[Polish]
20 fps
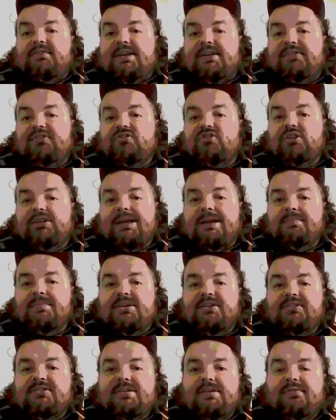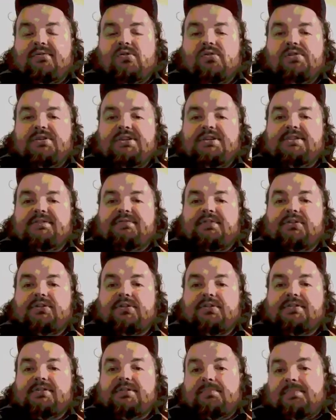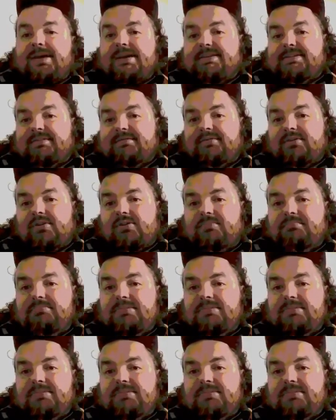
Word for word: Więc czy tam jest niewolnictwo, drodzy Państwo?